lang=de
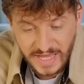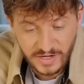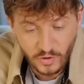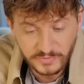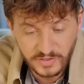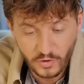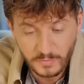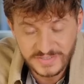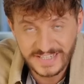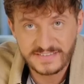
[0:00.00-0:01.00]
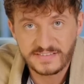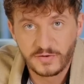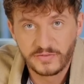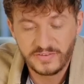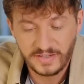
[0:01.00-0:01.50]
Alle um sie herum
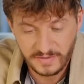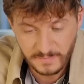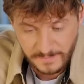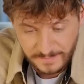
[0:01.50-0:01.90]
tanzen und singen.